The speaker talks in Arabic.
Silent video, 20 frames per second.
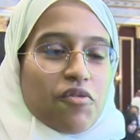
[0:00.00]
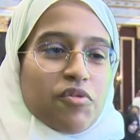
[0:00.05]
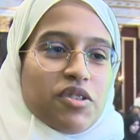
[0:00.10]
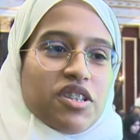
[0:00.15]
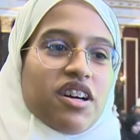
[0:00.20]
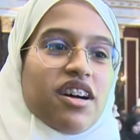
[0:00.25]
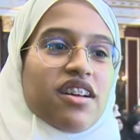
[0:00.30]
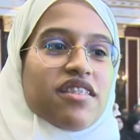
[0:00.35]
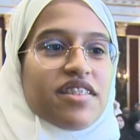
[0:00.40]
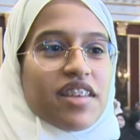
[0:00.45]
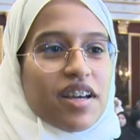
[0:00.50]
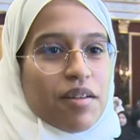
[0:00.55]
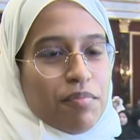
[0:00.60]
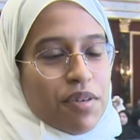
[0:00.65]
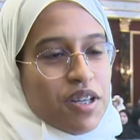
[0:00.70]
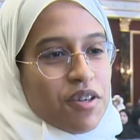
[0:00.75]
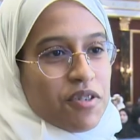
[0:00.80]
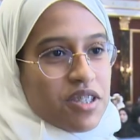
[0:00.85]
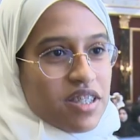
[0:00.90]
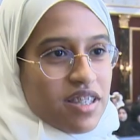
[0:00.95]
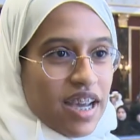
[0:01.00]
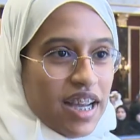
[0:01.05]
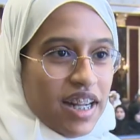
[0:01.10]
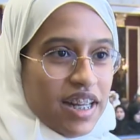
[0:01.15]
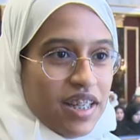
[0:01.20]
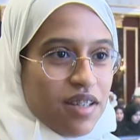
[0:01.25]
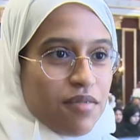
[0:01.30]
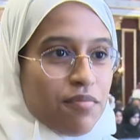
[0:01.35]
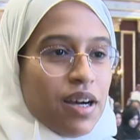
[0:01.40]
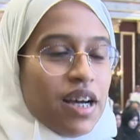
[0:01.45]
وزارة التربية
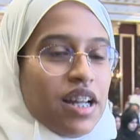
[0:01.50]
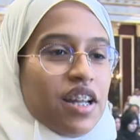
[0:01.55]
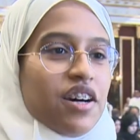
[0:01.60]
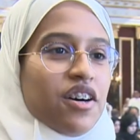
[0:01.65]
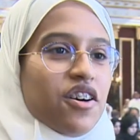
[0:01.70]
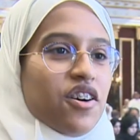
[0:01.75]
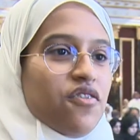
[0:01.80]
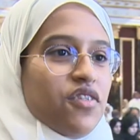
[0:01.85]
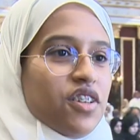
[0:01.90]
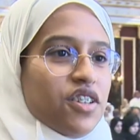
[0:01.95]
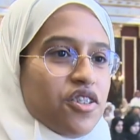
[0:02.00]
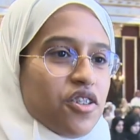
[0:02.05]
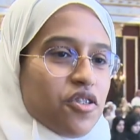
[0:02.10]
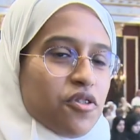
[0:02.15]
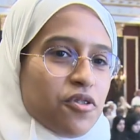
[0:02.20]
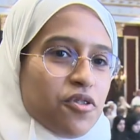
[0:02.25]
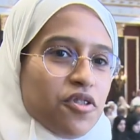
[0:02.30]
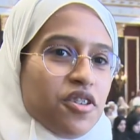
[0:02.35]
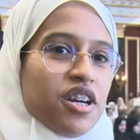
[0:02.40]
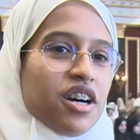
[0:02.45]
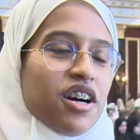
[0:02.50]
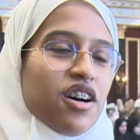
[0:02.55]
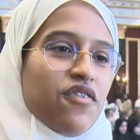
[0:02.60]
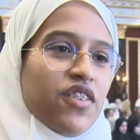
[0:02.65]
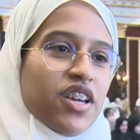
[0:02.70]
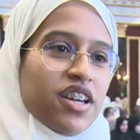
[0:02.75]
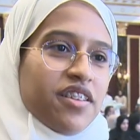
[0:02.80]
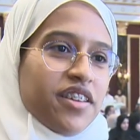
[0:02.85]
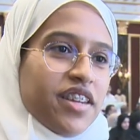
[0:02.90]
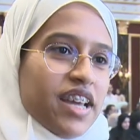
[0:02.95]
والتعليم على هذه الجهود
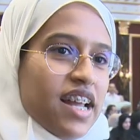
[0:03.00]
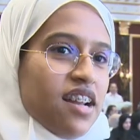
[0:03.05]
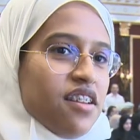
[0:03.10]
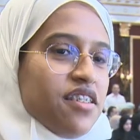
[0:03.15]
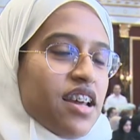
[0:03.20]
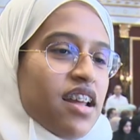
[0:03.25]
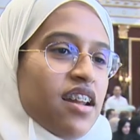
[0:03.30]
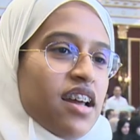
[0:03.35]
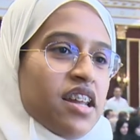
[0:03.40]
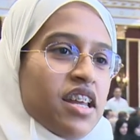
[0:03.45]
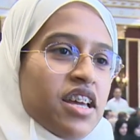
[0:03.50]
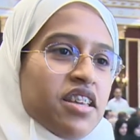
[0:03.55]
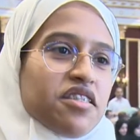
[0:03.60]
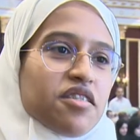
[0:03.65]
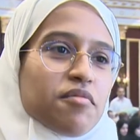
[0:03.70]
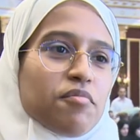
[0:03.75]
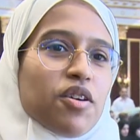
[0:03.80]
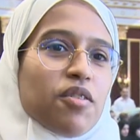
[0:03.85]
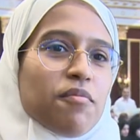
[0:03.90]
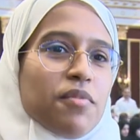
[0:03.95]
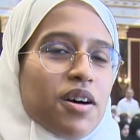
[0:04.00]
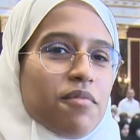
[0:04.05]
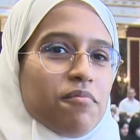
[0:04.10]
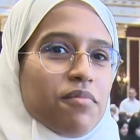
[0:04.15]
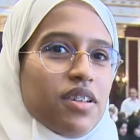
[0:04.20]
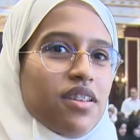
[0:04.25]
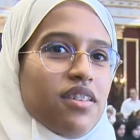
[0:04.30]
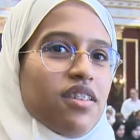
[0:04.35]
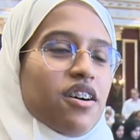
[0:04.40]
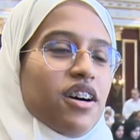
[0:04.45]
هذه اندل دل على اهتمامها
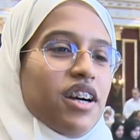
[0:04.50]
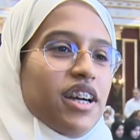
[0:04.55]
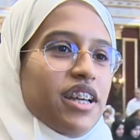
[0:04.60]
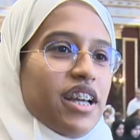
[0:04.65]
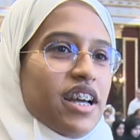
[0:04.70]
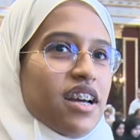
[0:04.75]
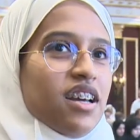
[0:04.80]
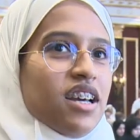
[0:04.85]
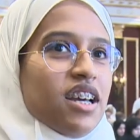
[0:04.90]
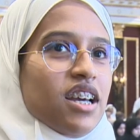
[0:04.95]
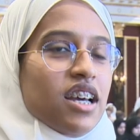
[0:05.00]
بالناحية